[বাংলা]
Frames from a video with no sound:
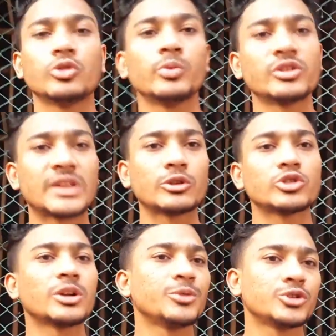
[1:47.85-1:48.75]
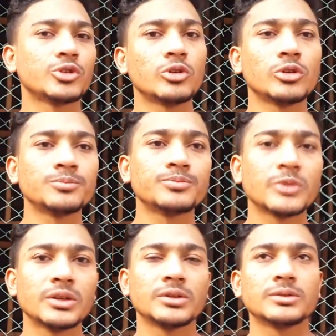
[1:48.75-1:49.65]
তো বিয়ার্স আলোচনার বিষয় হলো
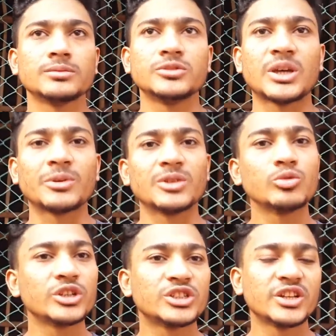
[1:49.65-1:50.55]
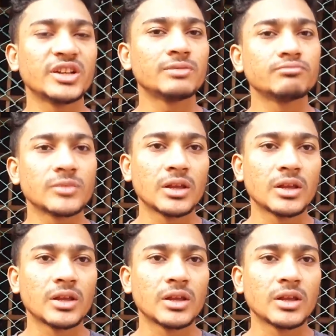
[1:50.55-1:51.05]
যে আমাদের মুরগি শেডে